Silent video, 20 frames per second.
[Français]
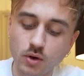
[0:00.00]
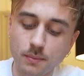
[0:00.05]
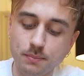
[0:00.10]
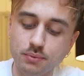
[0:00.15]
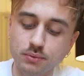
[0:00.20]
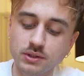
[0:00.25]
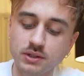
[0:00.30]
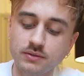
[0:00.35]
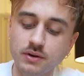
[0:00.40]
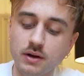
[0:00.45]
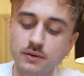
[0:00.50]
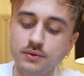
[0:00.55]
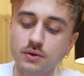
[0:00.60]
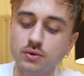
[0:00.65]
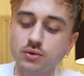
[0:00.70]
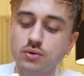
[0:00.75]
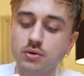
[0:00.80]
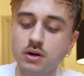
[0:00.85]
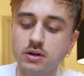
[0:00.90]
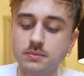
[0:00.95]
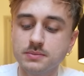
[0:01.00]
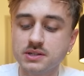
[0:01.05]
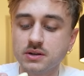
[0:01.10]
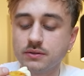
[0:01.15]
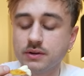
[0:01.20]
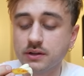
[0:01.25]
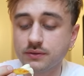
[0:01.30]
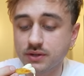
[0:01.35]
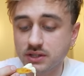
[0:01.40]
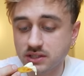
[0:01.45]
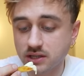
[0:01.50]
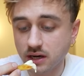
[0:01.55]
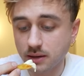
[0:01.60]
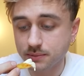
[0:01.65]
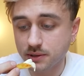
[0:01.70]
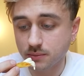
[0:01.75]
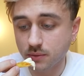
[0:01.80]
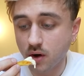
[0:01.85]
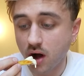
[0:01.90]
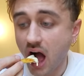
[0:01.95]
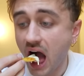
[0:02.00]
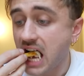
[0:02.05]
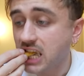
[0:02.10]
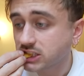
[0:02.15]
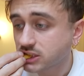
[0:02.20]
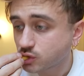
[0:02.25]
Hop, on y va franco, hein, comme ça on va être fixé rapidement.